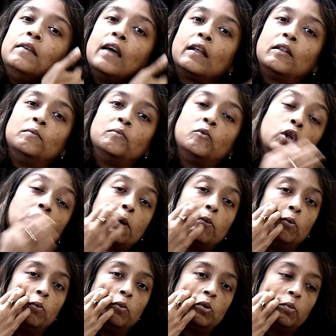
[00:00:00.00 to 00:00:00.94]
একদম কথা
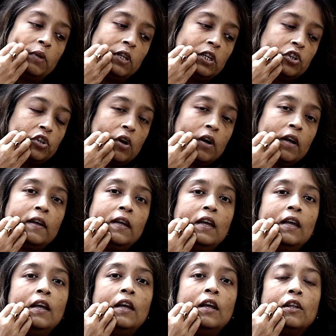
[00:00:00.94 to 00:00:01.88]
বলবো তোমাদের সঙ্গে
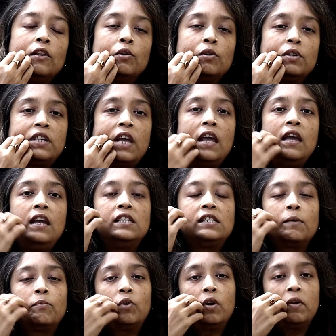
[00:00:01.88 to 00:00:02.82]
তো সেই
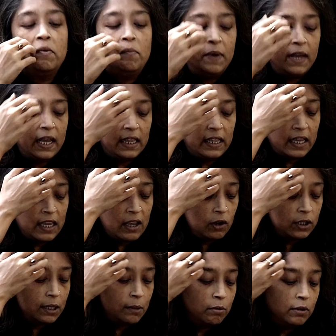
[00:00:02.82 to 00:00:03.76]
হিসাব করে আমি বিকেল থেকে
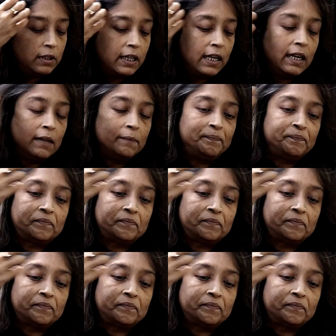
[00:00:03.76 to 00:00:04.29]
কথা বলতে এলাম